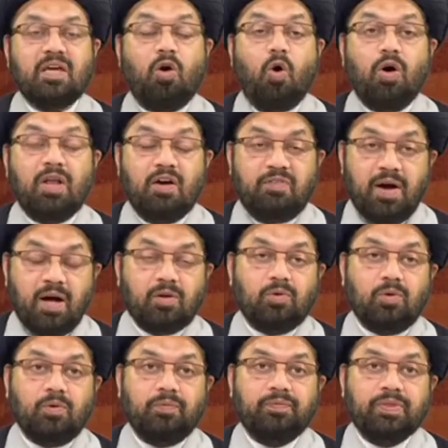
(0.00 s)
खलफा को
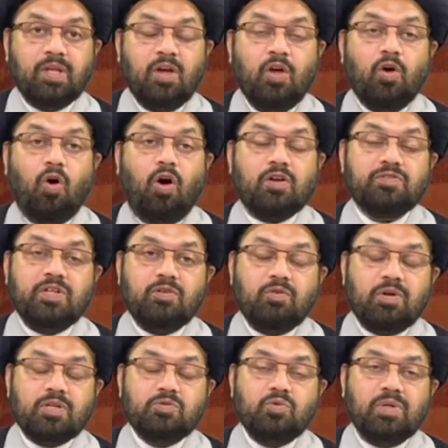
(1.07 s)
और जिनको
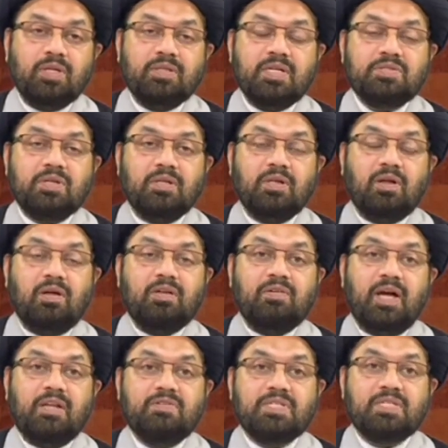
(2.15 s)
रसूल अल्लाह सल्लल्लाहु
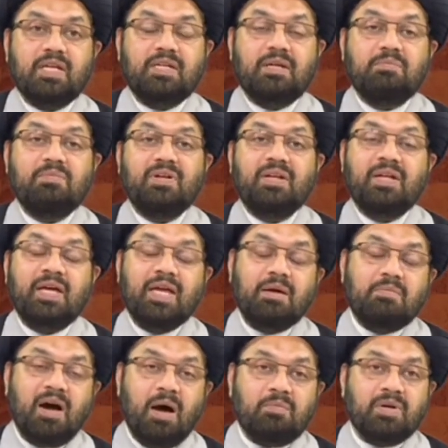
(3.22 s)
अलैहि वसल्लम ने
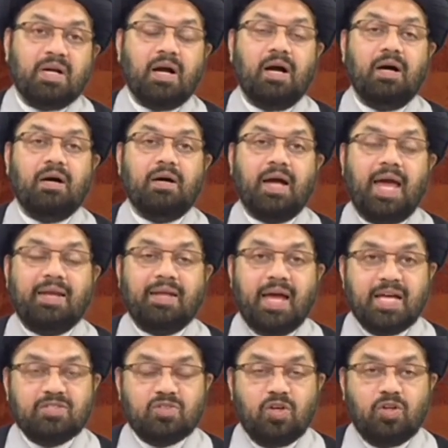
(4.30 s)
इमाम कहा अल हसन